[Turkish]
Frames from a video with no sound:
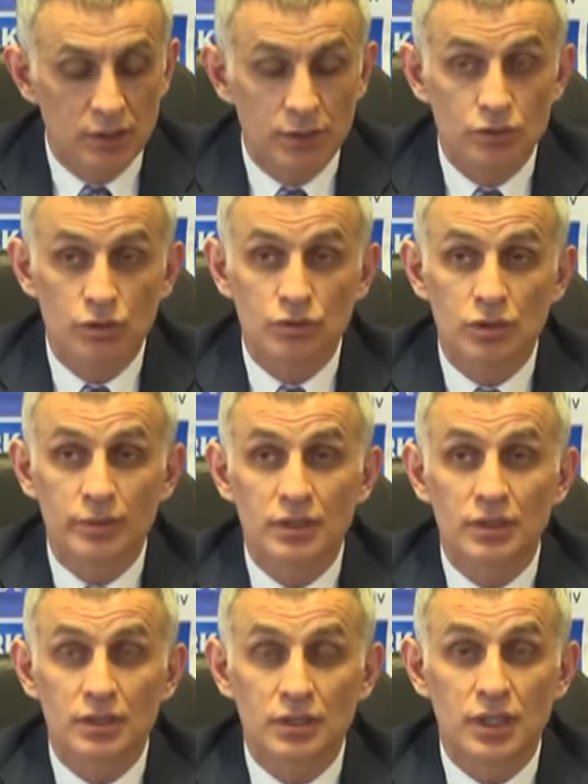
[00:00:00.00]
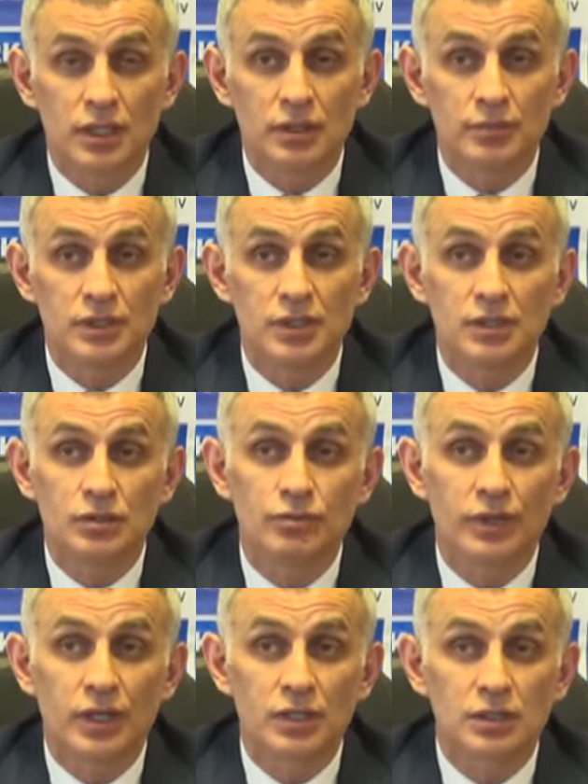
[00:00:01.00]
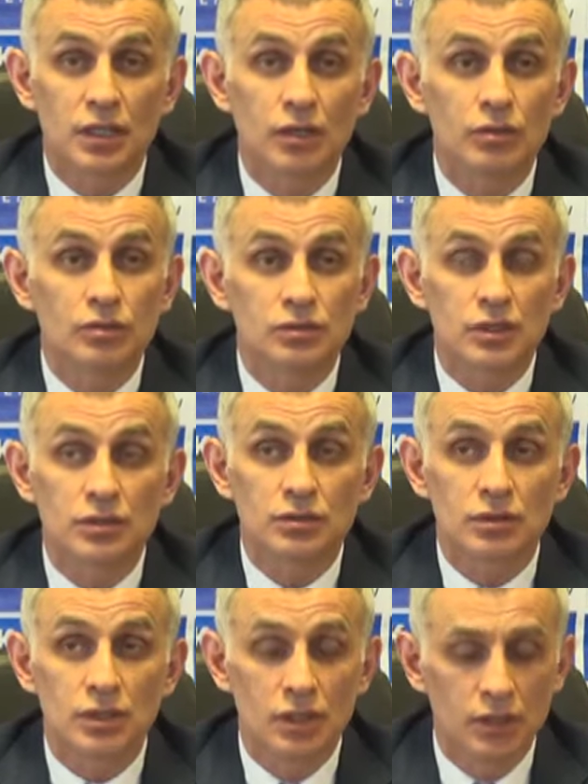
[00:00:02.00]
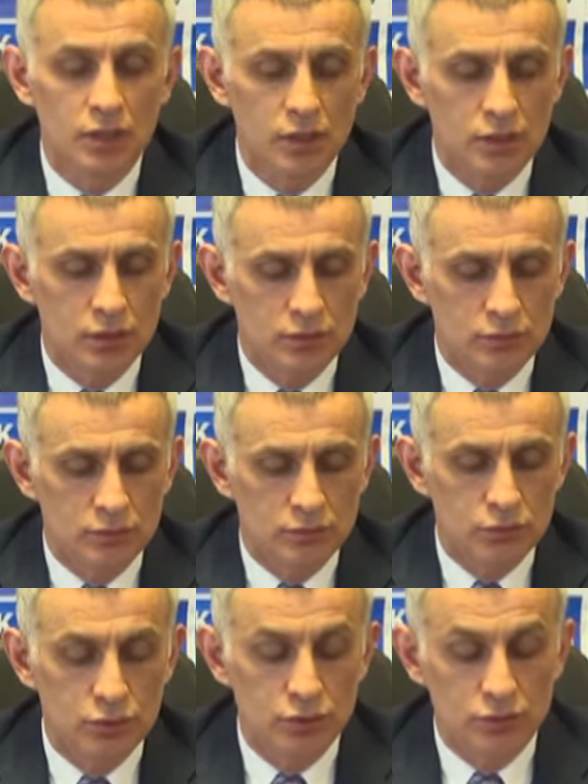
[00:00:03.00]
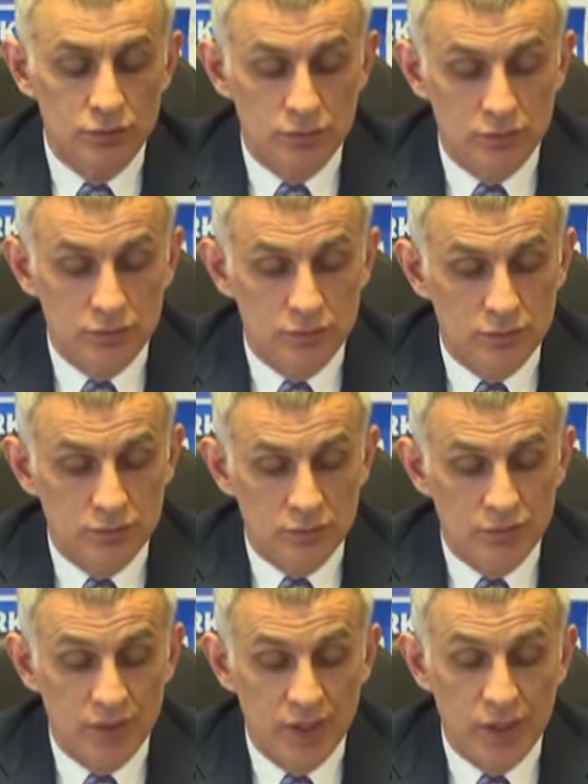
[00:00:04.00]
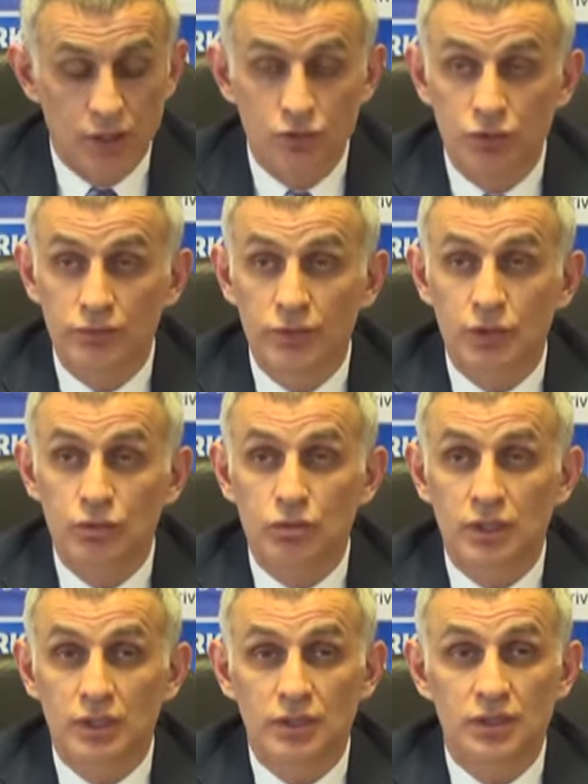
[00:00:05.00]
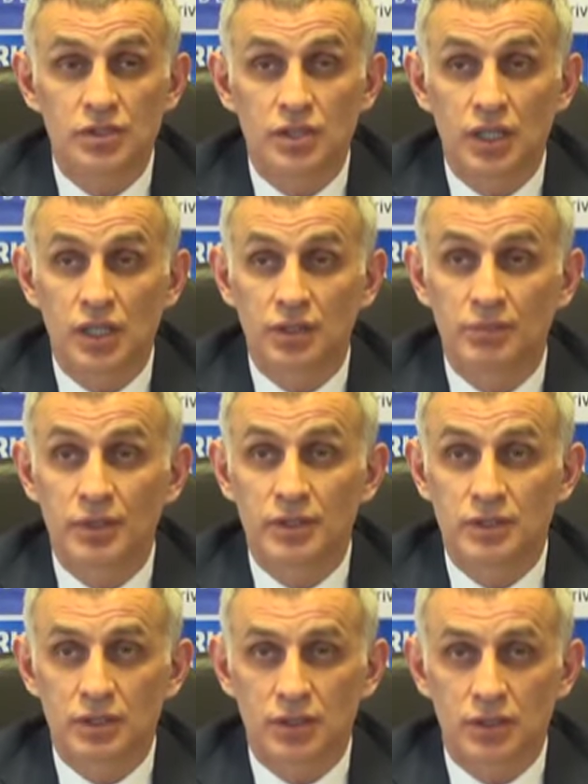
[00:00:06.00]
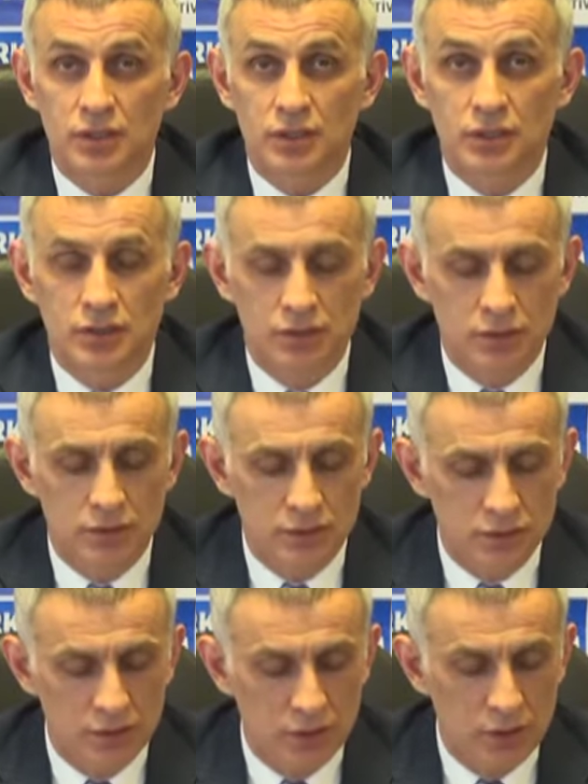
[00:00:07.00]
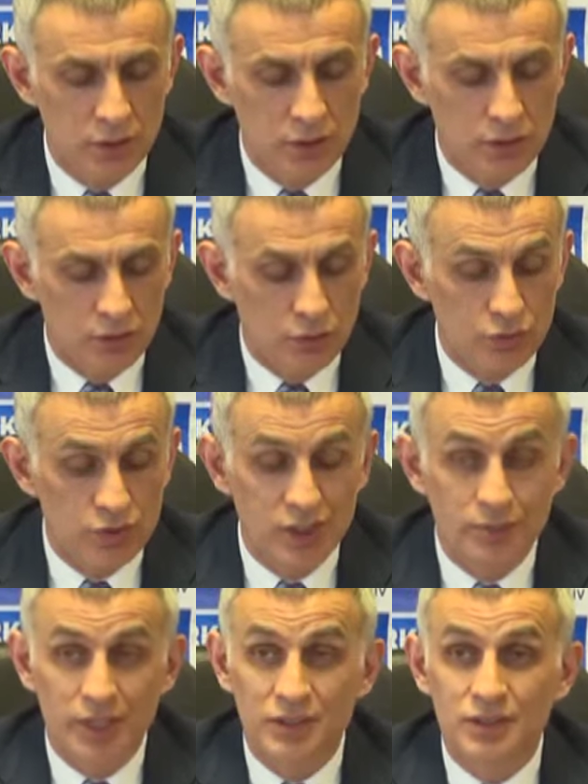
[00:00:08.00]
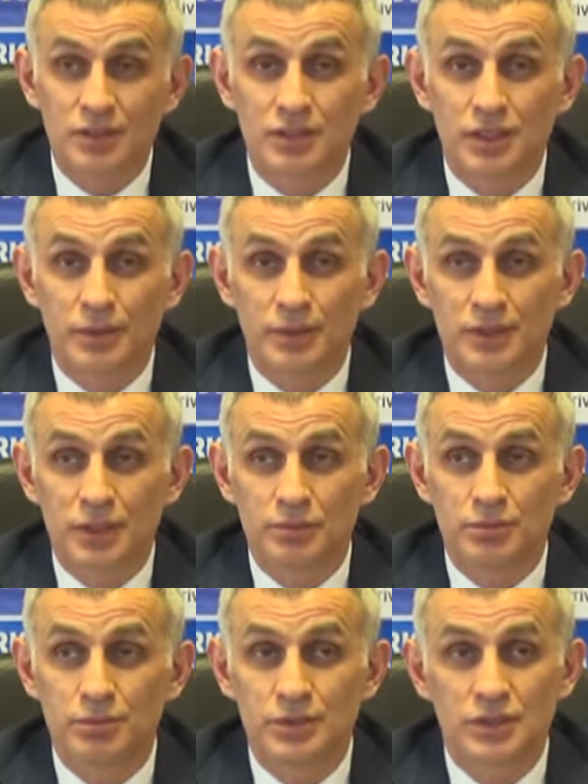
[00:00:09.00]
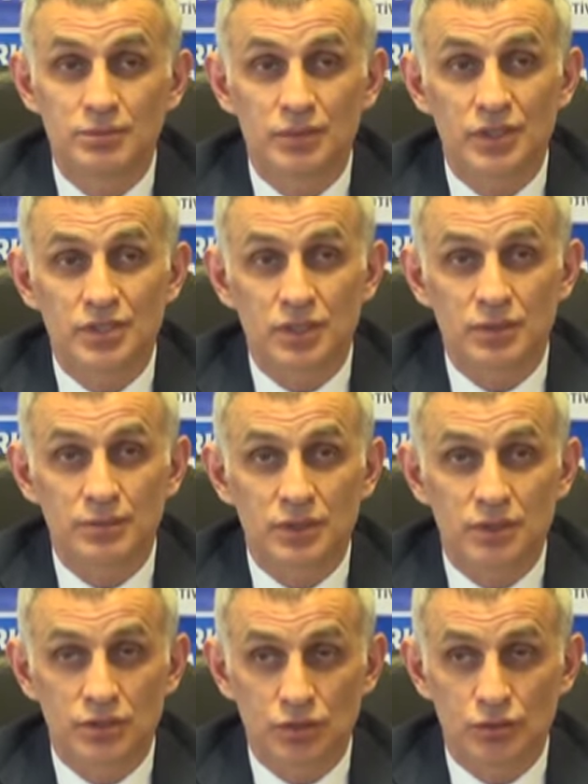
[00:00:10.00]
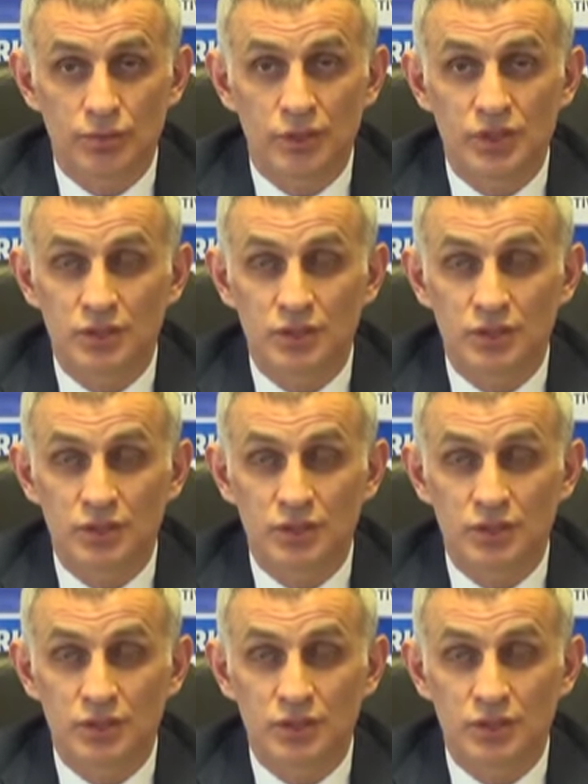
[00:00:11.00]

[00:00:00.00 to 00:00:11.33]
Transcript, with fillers: Ama son zamanlarda bir iki ufak hata olduktan sonra bugün federasyon ve kurullarından şikayet etmeye başladılar. Oysa ki baktığınız zaman da bizim maçlarımızda sezon